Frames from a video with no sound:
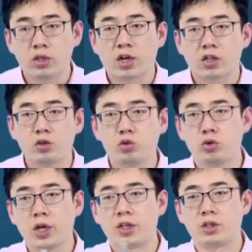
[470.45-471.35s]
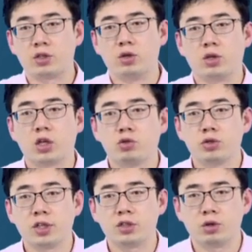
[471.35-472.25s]
它刚出来的时候，刚出
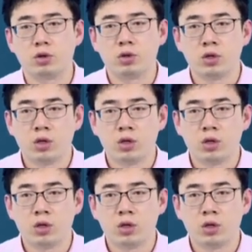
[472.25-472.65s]
现的时候。